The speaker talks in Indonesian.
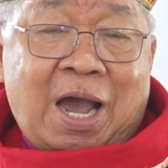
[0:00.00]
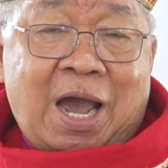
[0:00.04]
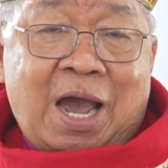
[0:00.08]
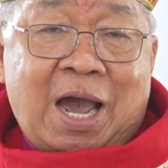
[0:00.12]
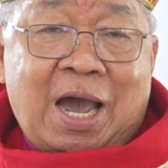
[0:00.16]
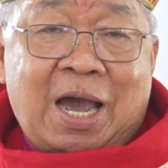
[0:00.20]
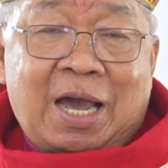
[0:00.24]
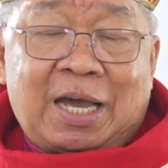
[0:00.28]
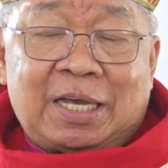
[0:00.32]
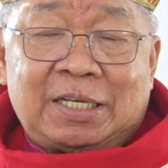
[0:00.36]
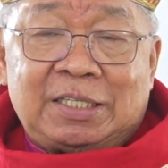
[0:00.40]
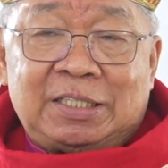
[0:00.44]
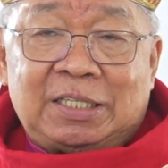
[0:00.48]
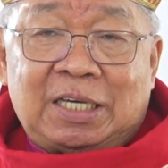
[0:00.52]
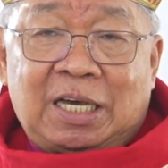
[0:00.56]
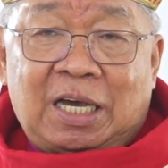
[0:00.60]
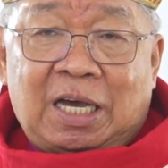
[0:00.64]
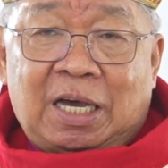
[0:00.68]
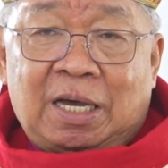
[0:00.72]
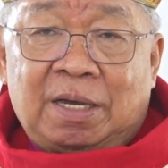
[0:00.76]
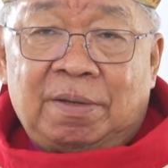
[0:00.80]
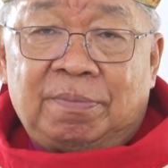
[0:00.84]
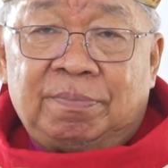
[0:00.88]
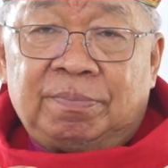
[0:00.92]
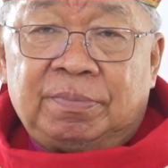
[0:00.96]

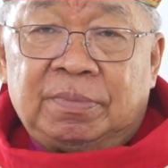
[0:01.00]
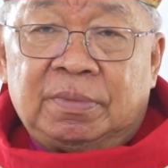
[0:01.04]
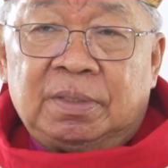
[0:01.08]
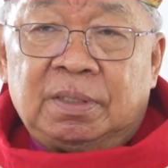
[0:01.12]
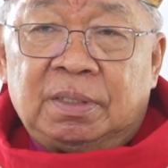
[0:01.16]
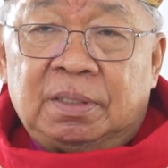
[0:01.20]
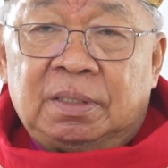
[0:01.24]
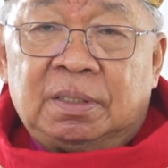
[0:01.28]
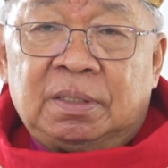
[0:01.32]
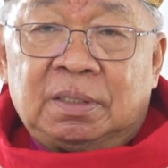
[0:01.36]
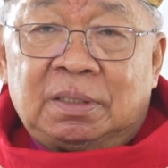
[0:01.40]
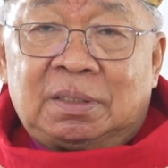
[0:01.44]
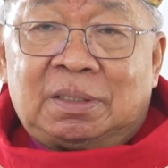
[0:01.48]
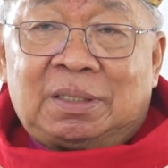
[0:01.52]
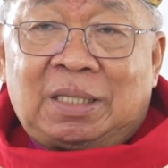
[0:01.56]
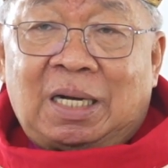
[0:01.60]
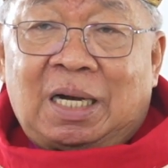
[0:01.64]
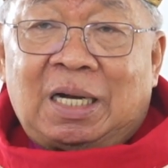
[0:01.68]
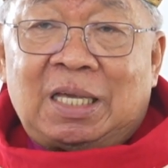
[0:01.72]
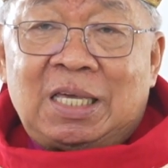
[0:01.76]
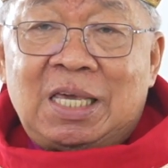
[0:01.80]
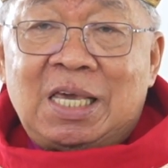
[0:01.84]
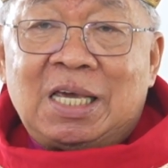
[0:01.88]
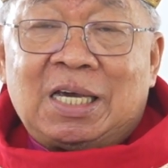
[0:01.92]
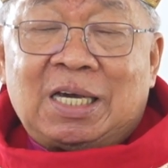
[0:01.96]
hanya
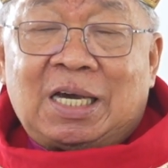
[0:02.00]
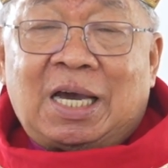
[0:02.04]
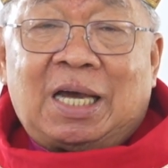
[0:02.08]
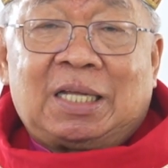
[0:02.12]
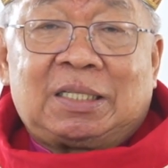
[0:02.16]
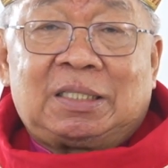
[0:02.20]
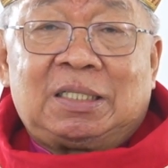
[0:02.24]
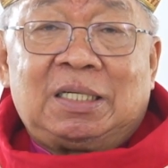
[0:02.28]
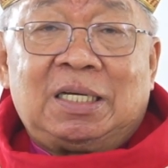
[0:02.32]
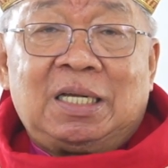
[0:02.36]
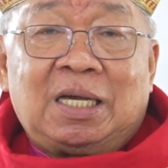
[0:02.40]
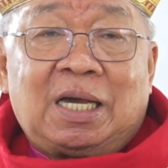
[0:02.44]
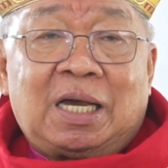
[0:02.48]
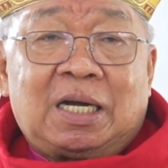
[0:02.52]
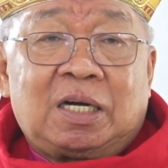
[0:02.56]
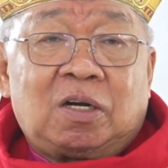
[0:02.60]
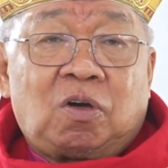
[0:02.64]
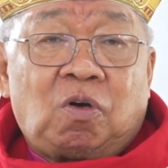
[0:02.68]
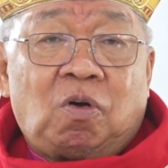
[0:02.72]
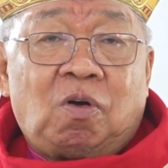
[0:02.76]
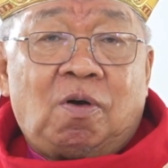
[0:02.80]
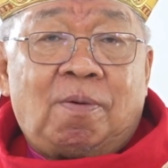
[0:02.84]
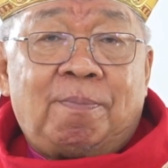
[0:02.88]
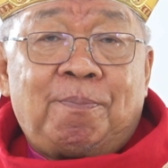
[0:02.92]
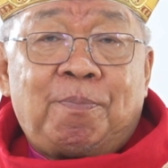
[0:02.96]
terikat dengan
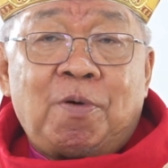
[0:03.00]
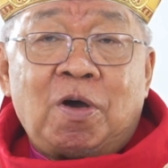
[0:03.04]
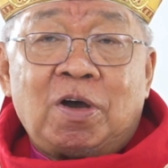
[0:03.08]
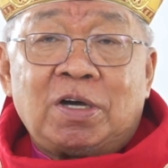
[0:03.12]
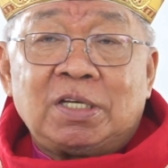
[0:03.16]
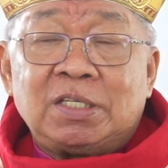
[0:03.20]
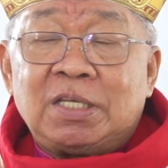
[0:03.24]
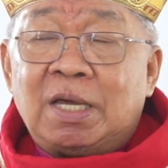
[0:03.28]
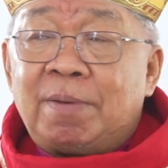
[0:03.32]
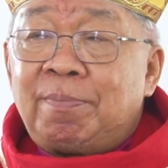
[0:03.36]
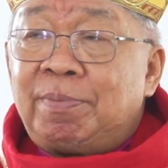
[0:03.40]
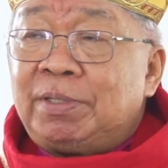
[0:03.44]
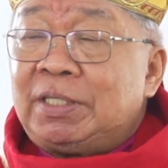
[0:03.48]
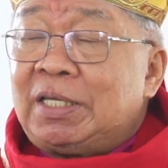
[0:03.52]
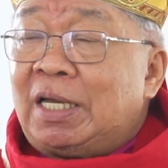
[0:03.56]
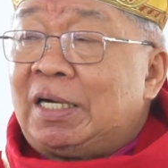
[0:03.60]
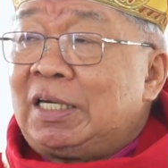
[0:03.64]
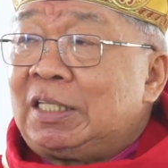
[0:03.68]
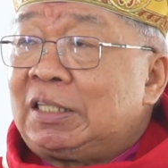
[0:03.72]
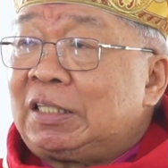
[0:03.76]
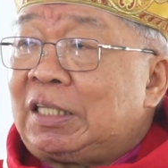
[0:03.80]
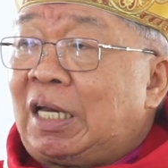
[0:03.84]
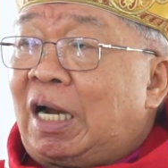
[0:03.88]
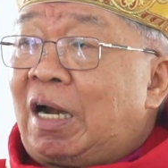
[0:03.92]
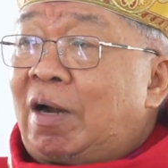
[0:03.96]
kelompoknya
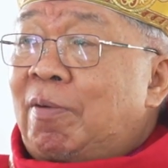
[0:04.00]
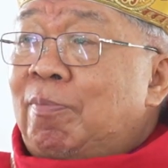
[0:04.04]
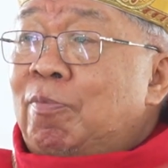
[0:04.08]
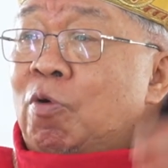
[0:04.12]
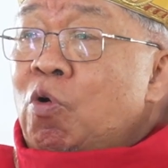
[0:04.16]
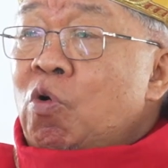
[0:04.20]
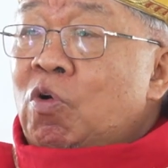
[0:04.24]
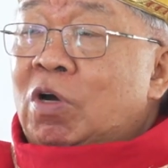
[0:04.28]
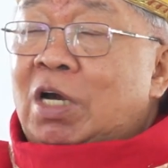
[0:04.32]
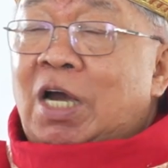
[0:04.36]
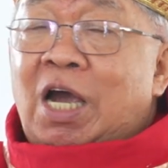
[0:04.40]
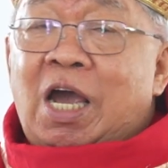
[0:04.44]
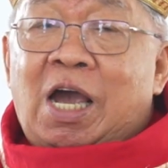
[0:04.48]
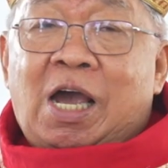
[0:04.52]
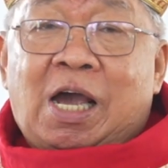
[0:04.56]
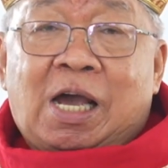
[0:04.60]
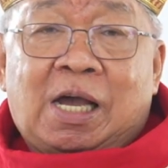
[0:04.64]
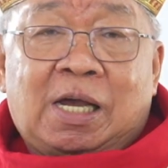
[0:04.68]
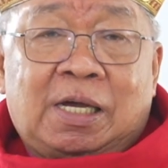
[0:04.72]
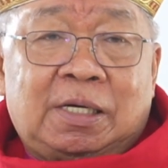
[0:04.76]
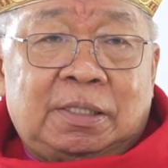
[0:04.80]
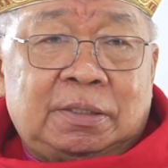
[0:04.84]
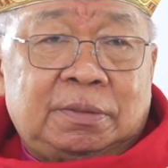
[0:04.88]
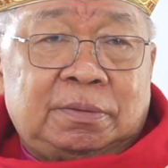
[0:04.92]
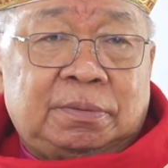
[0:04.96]
menjadi
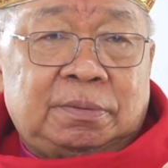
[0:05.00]
terbuka.